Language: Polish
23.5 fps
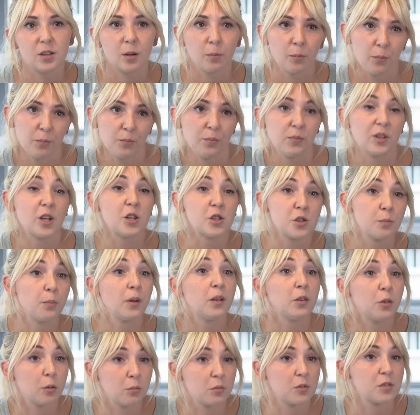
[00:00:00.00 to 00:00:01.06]
tam też
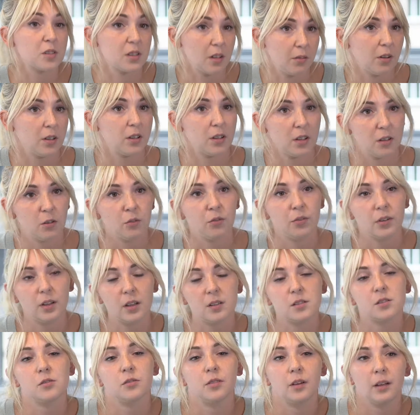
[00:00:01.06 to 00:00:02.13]
będą dostawać te
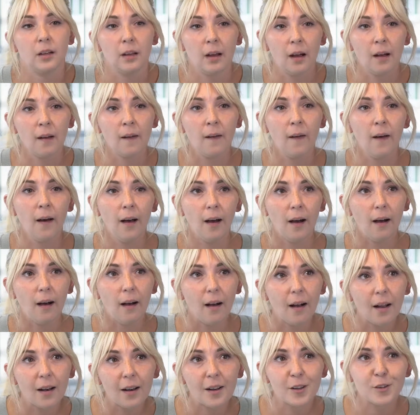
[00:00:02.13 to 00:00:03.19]
dofinansowania,
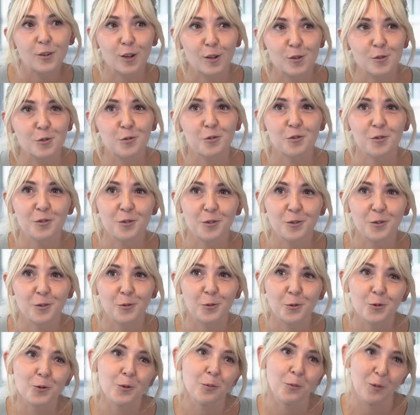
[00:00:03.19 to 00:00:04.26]
ale też y,
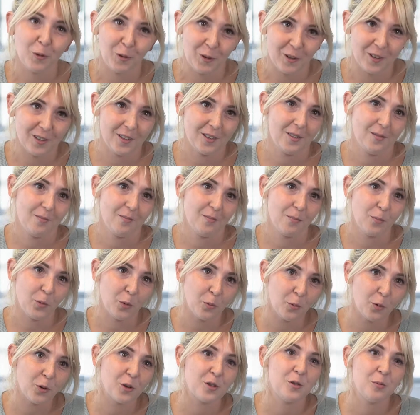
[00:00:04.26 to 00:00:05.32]
dużo młodych, bo
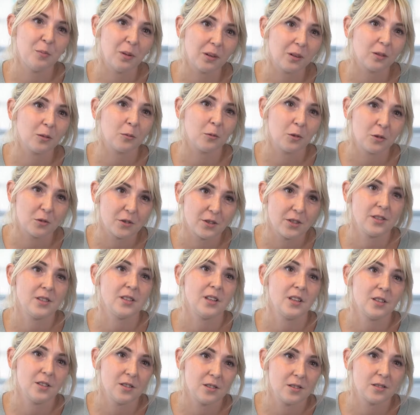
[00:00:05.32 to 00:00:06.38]
młodzi będą
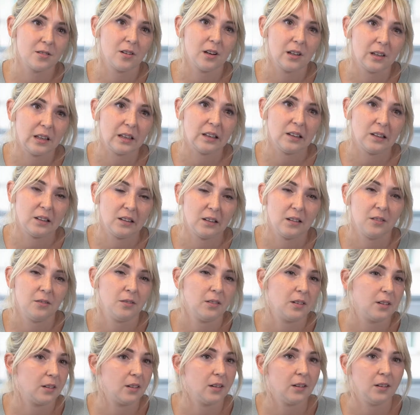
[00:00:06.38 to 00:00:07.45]
korzystać, jest to
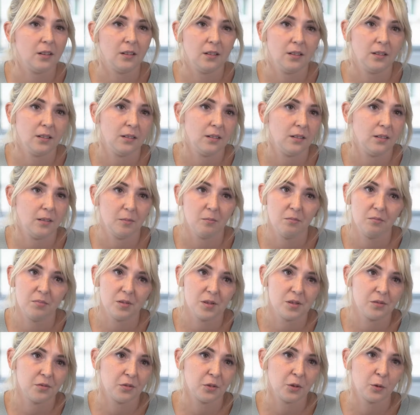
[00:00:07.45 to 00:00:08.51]
alternatywa i, i
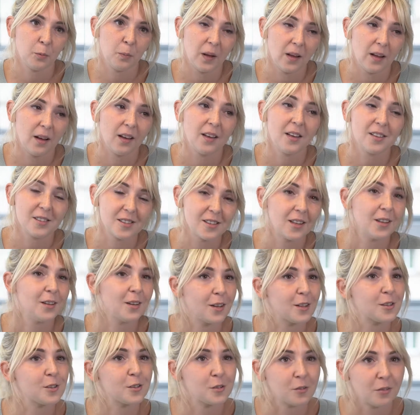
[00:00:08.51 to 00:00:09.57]
bez wątpienia jest
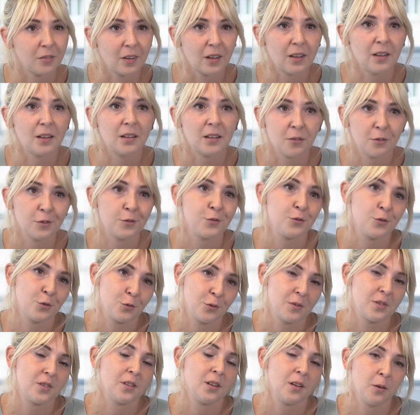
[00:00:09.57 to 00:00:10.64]
zainteresowanie nawet
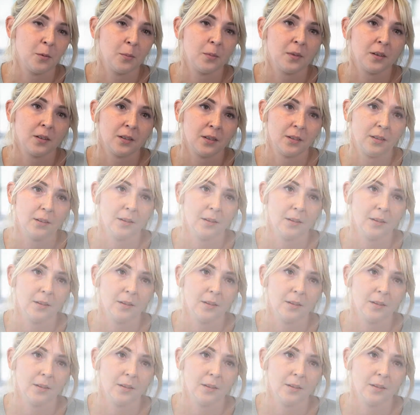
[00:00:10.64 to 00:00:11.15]
wśród znajomych.